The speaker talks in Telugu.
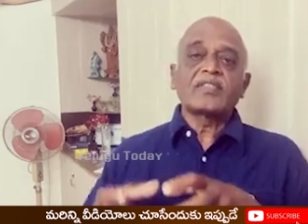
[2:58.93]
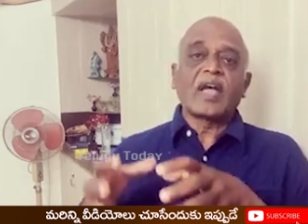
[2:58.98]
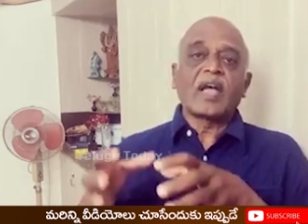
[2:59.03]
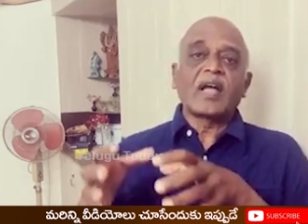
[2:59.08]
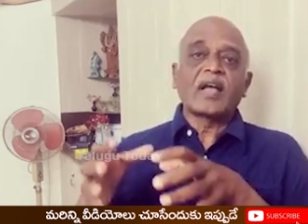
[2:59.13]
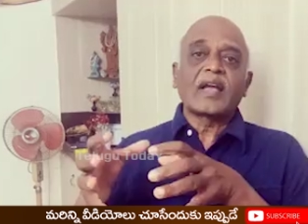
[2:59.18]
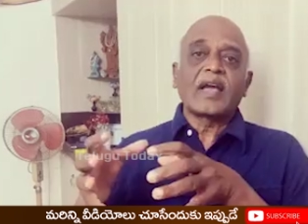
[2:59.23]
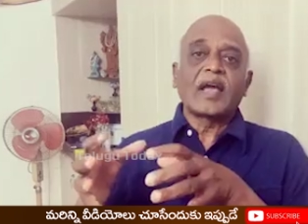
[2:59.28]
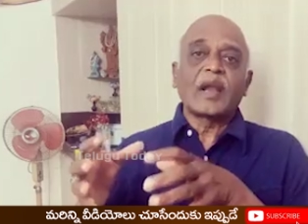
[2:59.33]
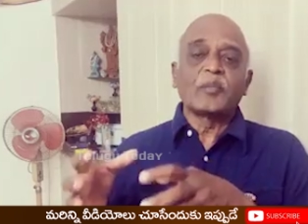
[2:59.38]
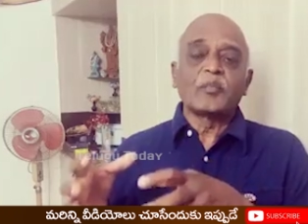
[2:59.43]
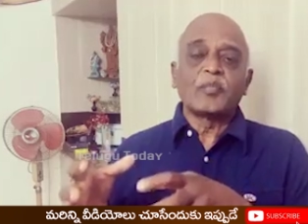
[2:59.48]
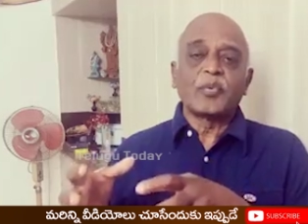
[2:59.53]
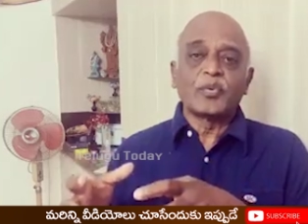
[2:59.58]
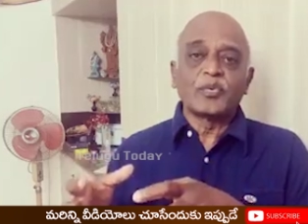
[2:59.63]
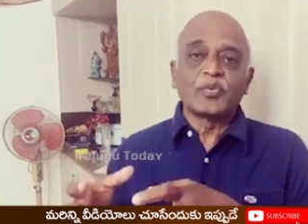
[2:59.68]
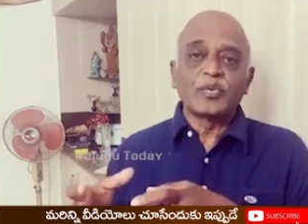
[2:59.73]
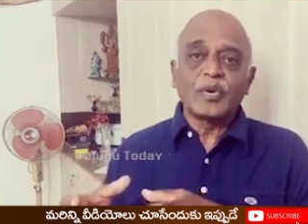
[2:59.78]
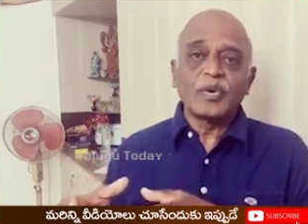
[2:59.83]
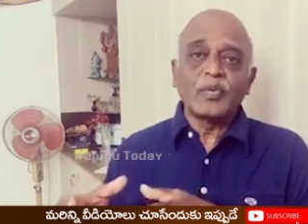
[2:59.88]

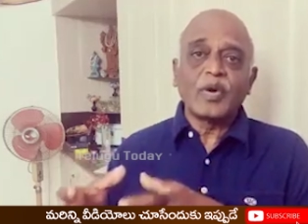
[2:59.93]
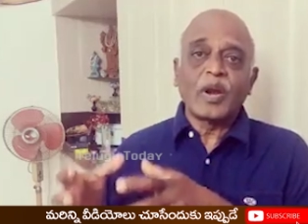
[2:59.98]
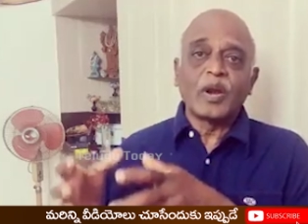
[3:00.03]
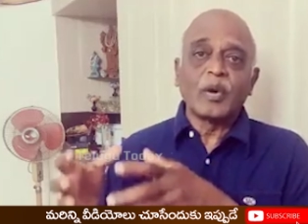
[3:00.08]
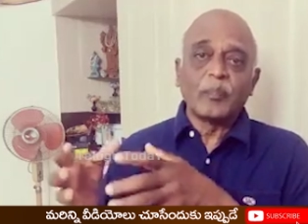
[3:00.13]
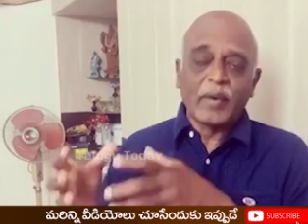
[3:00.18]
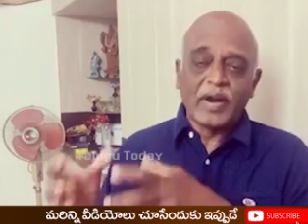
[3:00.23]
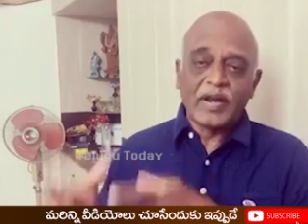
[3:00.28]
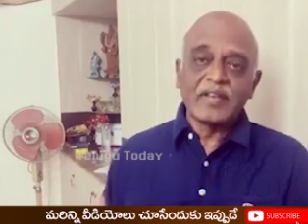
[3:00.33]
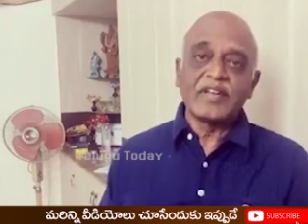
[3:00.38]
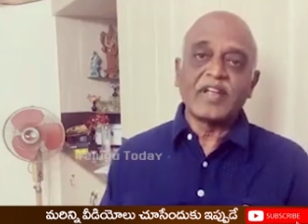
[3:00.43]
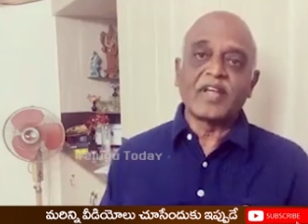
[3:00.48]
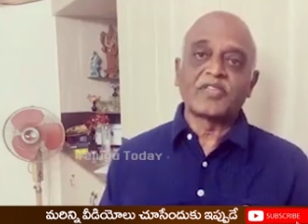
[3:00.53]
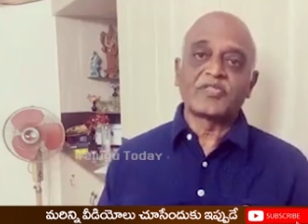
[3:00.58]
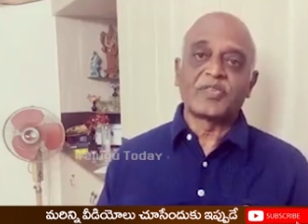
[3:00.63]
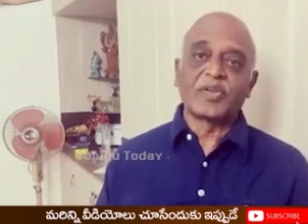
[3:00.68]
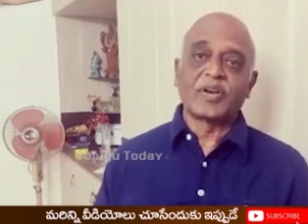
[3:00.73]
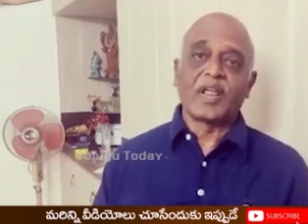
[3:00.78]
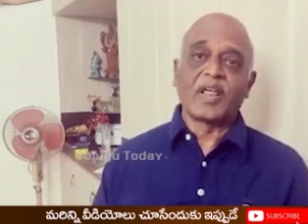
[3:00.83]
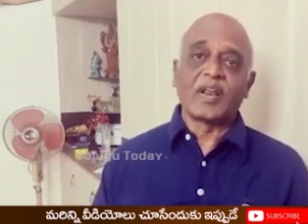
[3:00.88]
సంకల్పంతో వాళ్ళు
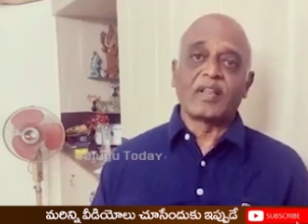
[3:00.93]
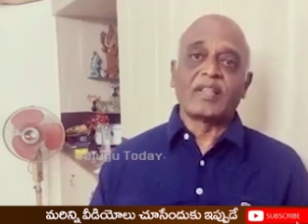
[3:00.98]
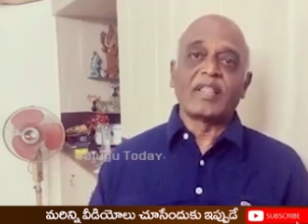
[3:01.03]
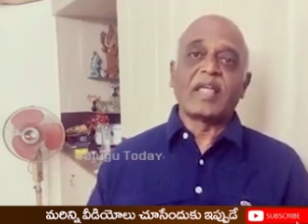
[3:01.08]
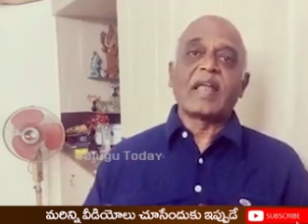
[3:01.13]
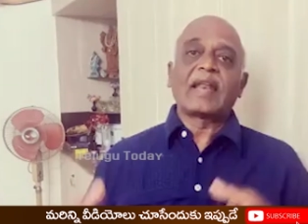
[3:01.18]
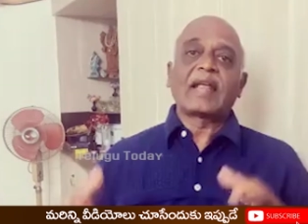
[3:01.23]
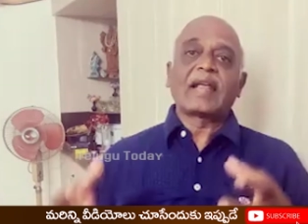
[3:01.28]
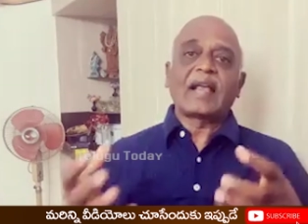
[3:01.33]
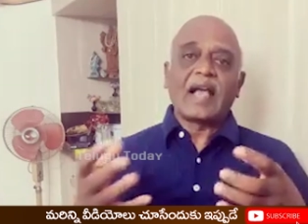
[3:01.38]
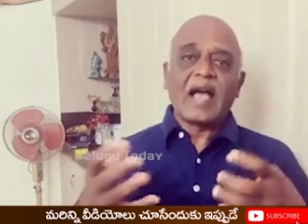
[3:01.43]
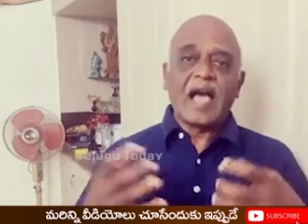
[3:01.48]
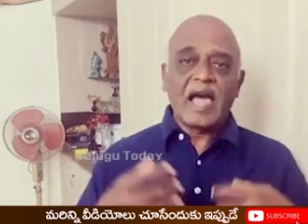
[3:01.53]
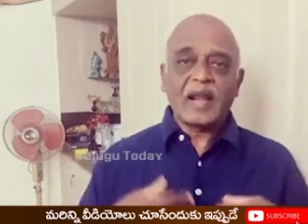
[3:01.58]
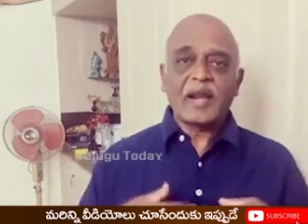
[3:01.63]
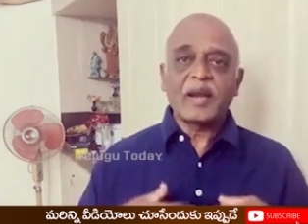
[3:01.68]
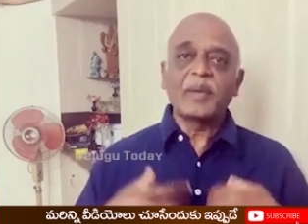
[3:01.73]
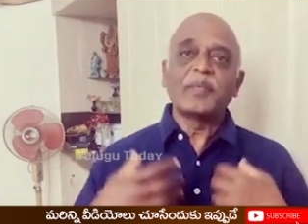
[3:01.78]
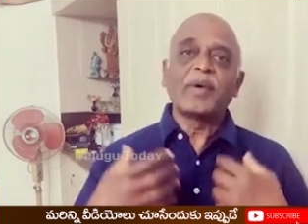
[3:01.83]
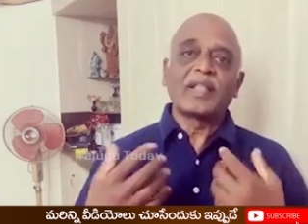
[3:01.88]
పనిచేస్తున్నారు దానికి
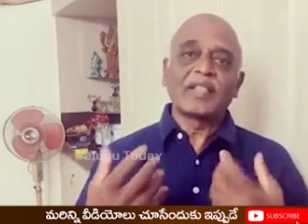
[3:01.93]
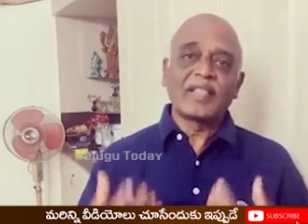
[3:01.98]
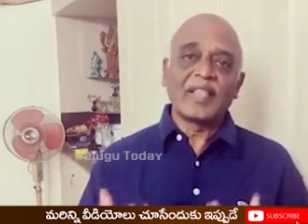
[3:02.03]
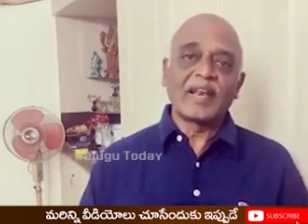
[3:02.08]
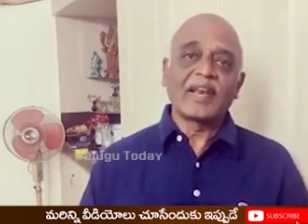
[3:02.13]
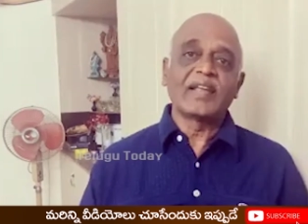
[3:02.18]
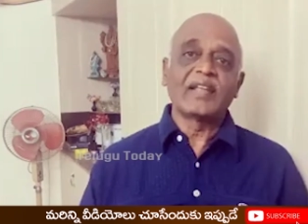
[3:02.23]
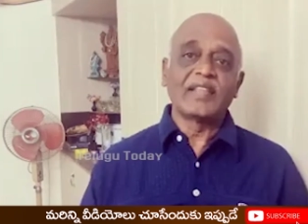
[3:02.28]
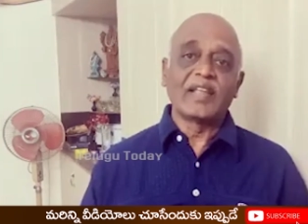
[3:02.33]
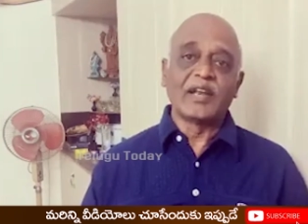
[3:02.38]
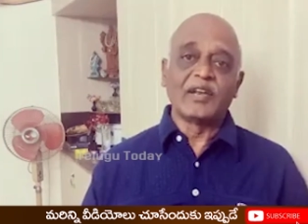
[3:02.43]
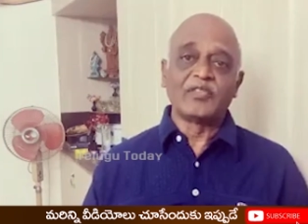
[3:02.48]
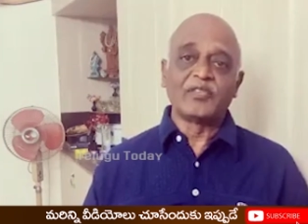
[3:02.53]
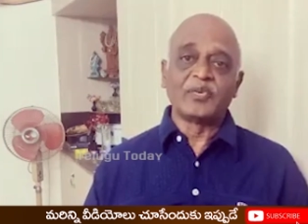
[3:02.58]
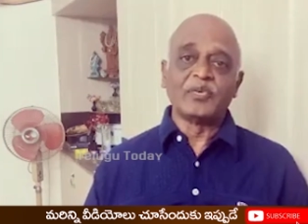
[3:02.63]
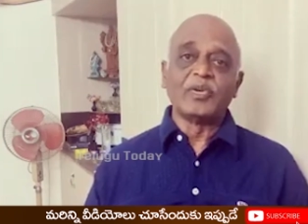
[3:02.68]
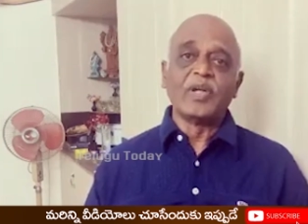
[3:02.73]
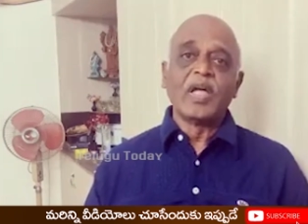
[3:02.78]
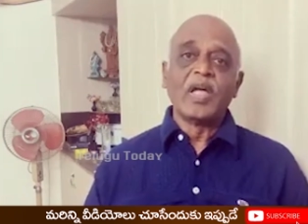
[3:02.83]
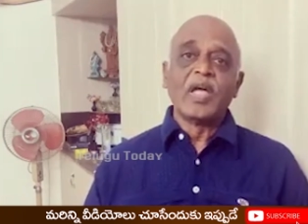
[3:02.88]
కారణం అందరికీ
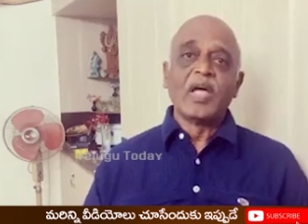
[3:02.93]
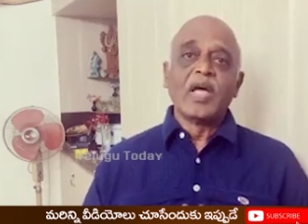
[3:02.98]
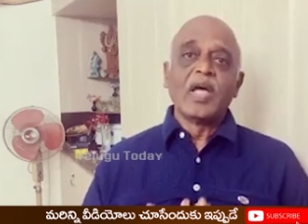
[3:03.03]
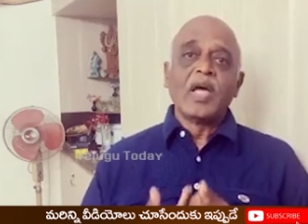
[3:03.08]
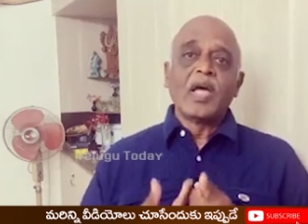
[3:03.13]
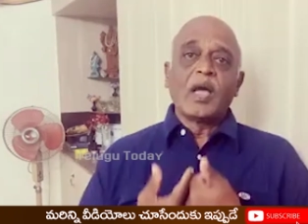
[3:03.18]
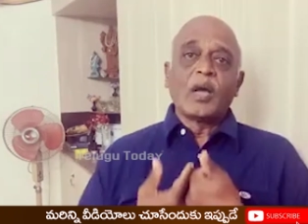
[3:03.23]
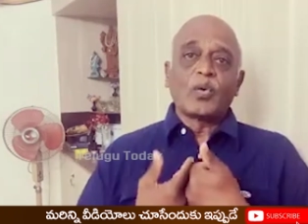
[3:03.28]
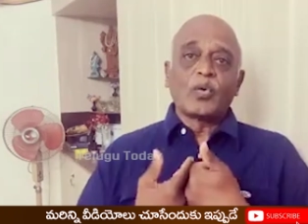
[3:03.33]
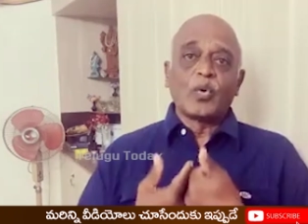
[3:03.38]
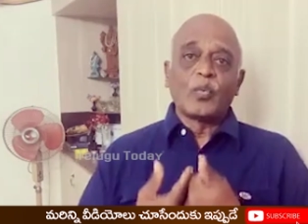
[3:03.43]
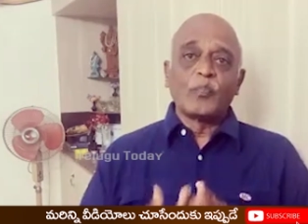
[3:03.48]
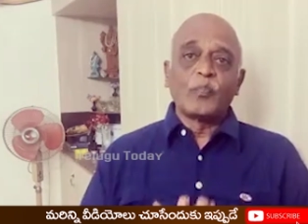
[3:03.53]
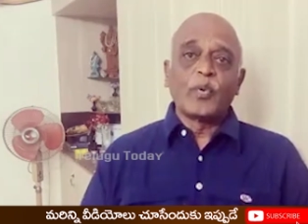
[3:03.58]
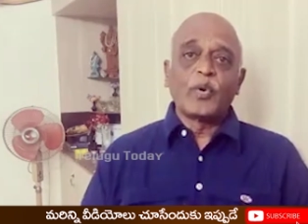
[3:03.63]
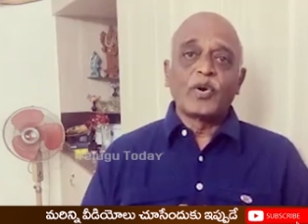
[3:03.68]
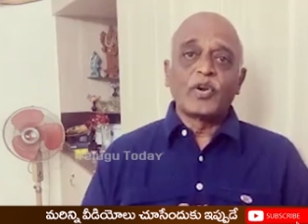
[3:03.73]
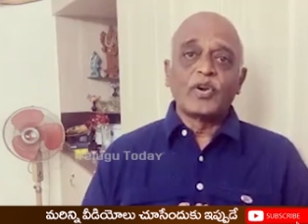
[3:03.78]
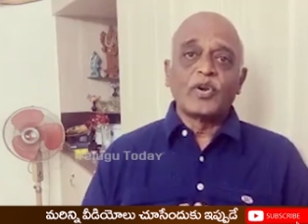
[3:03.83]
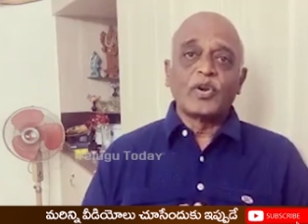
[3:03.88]
తెలుసు
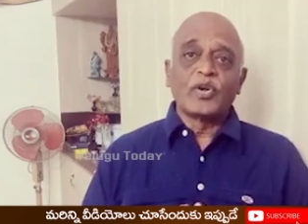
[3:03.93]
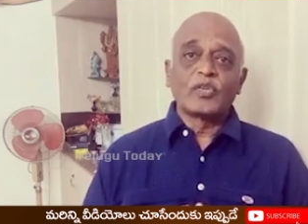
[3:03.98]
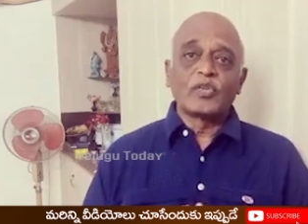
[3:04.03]
కుప్పం